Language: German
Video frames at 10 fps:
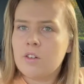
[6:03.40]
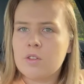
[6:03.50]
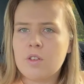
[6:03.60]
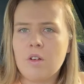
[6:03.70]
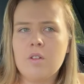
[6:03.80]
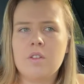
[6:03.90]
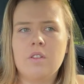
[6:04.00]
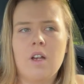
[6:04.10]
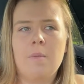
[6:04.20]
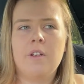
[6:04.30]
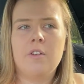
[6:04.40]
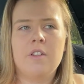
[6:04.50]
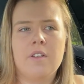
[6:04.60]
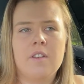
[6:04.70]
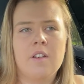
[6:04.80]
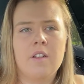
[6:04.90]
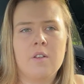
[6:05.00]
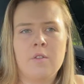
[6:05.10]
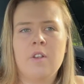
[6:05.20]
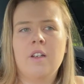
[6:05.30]
noch zu Hause, aber dadurch, dass ich halt
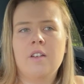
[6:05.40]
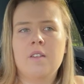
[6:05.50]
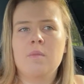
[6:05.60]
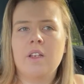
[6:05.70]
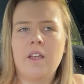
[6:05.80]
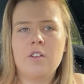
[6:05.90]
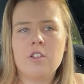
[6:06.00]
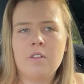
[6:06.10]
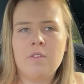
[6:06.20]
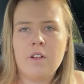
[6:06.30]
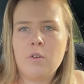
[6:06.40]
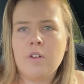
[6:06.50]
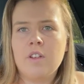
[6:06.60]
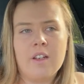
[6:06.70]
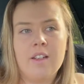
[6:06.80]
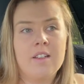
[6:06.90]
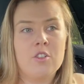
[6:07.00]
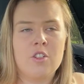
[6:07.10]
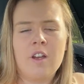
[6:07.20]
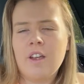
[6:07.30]
gesundheitlich ziemlich eingeschränkt war, konnte ich halt
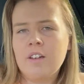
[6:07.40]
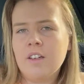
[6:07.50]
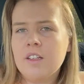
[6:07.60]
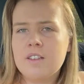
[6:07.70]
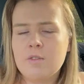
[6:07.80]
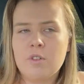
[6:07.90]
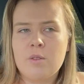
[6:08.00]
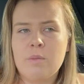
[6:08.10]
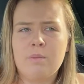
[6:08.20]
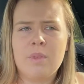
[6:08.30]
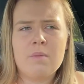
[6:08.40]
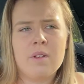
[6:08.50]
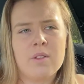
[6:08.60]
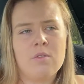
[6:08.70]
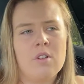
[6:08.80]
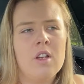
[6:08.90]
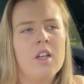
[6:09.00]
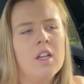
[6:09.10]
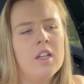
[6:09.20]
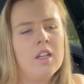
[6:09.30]
nicht schneiden, nichts. Und ich bin immer so,
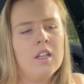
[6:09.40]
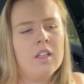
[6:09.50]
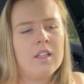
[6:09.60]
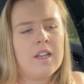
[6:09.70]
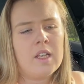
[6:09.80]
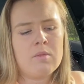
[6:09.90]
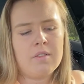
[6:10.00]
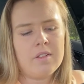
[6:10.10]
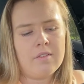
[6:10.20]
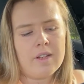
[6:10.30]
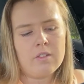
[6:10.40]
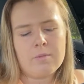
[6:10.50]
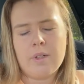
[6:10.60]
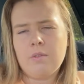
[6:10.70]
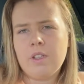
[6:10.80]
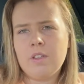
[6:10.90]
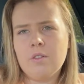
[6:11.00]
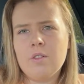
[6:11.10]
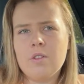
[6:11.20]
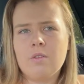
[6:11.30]
ich lege immer viel Wert auf meine
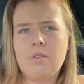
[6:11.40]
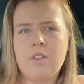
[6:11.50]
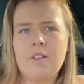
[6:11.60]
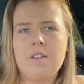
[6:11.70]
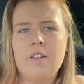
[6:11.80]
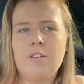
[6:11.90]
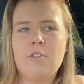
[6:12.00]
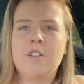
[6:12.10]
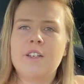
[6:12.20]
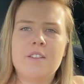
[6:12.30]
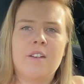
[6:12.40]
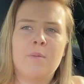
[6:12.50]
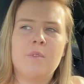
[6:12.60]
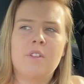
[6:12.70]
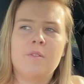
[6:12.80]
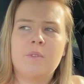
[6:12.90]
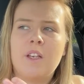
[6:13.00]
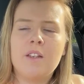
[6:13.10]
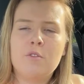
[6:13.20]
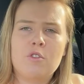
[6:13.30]
Videos und dass ihr da auch Interesse habt, ähm,
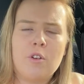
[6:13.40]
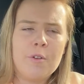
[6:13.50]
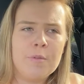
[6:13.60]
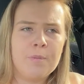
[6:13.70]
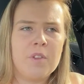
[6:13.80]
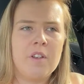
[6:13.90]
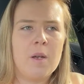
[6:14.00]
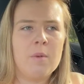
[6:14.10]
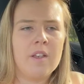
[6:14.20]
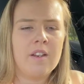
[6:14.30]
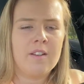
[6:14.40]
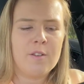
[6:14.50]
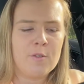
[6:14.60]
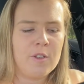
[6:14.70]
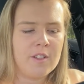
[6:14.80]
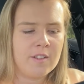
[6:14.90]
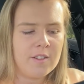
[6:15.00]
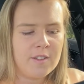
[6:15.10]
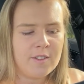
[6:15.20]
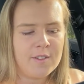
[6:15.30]
die anzuschauen. Deswegen habe ich eigentlich auch nicht
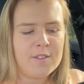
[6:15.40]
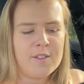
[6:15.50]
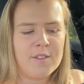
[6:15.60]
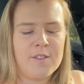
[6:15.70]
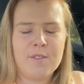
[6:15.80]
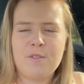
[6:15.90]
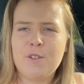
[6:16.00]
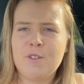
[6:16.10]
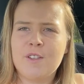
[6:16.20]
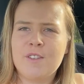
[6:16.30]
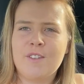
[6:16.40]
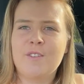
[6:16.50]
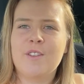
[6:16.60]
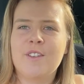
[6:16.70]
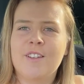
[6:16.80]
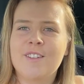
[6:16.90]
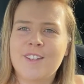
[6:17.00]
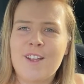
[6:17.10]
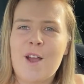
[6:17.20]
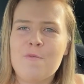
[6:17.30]
gedacht, dass ihr dieses Video jetzt hier, was ich gerade
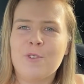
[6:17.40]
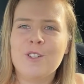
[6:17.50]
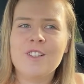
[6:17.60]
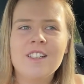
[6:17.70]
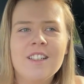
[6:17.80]
drehe, haben wollt.